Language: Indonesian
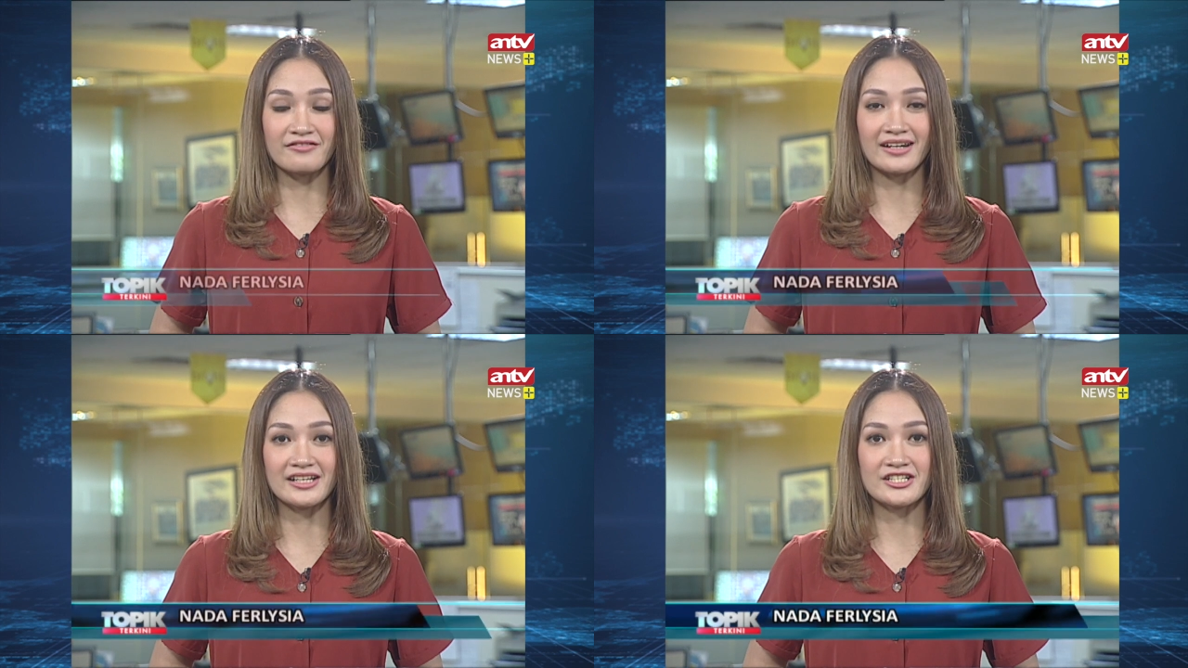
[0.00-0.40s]

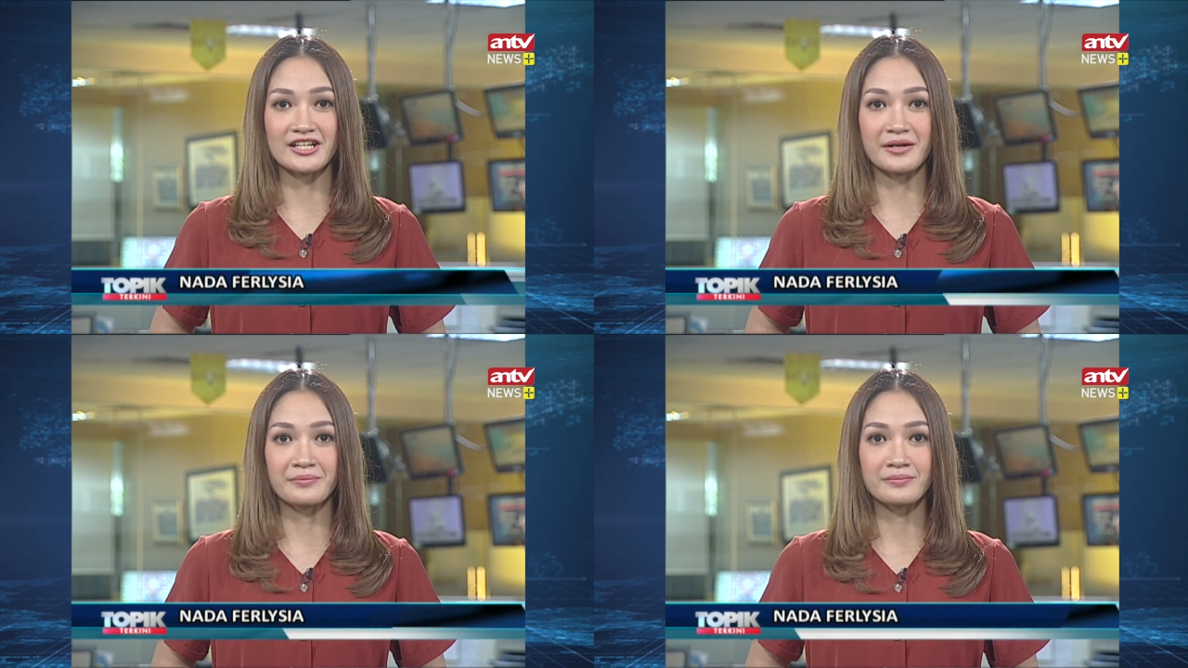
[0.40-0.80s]

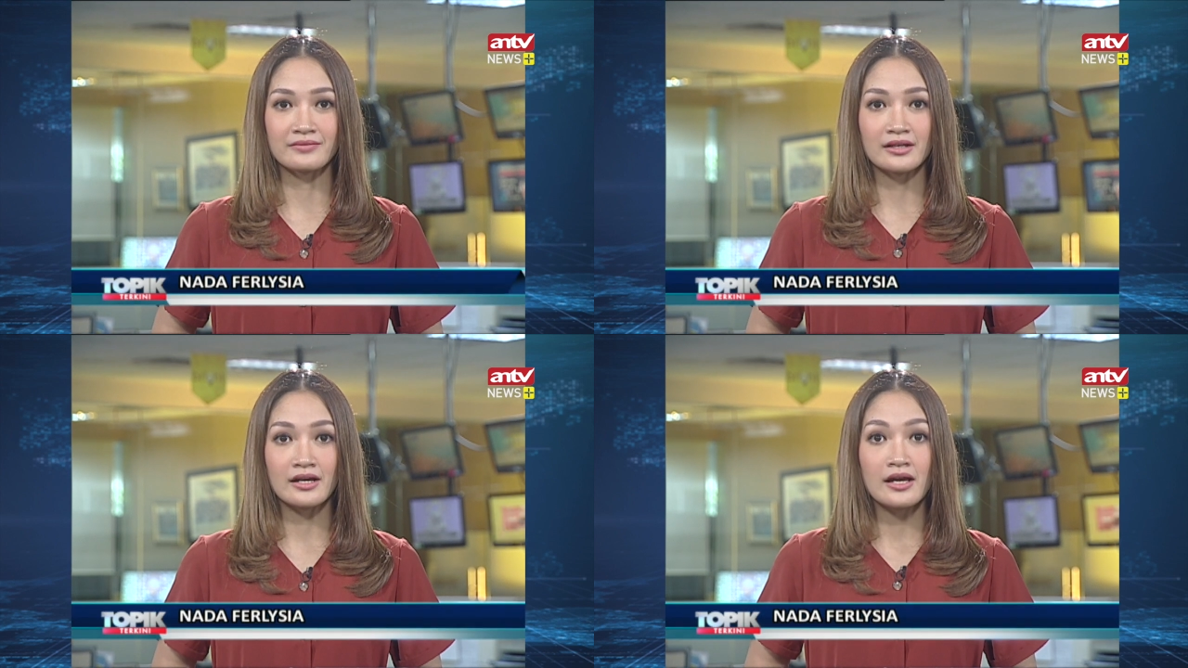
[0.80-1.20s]
Verlisha.
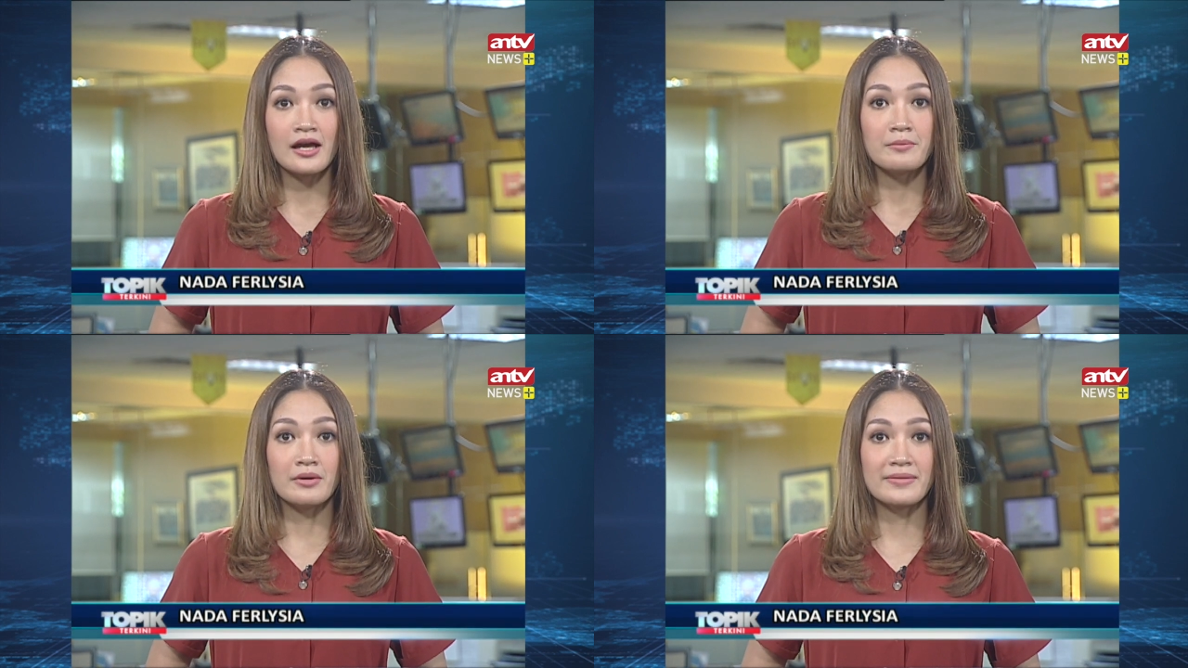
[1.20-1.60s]

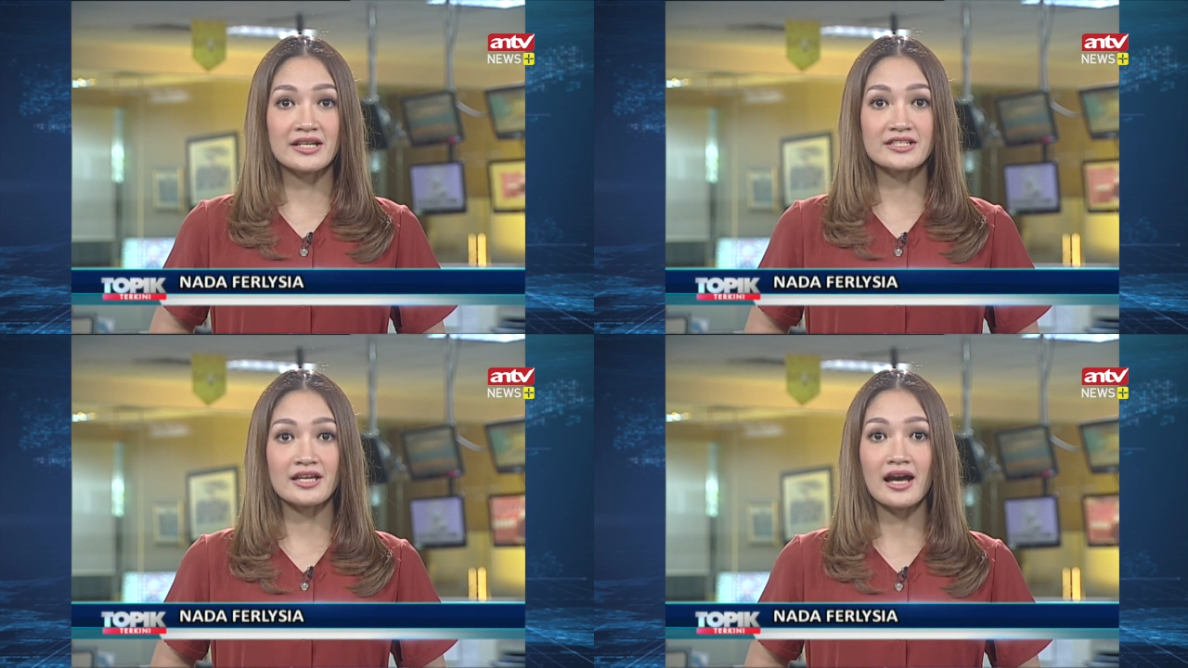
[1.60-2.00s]

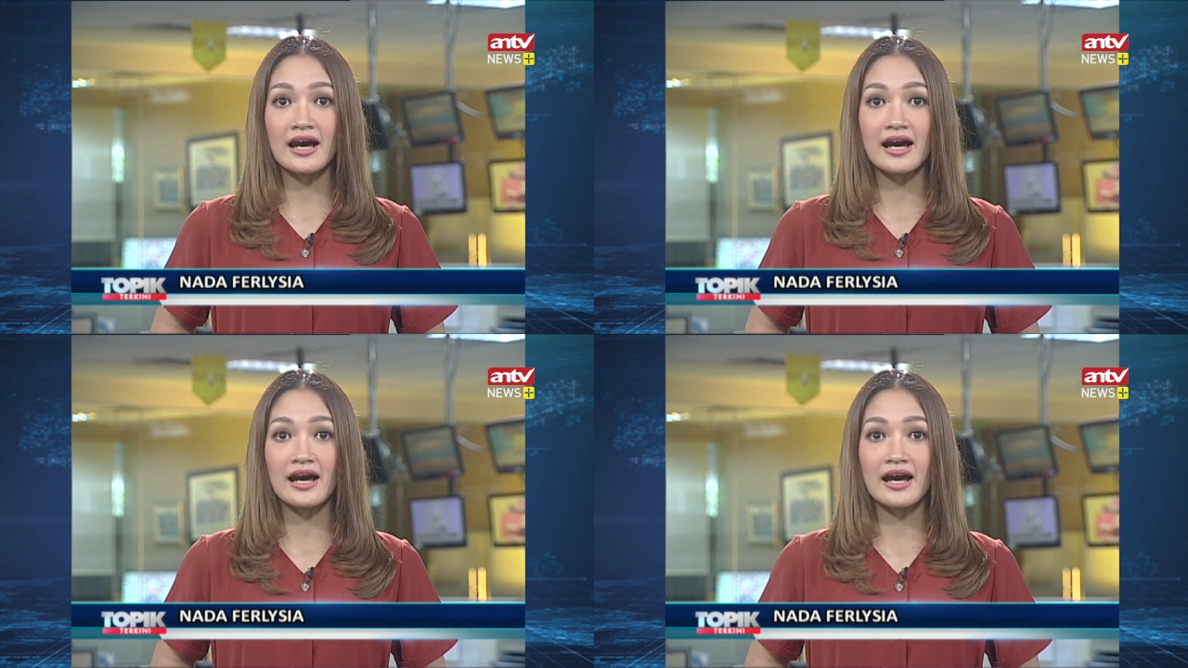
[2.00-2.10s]
Pemirsa,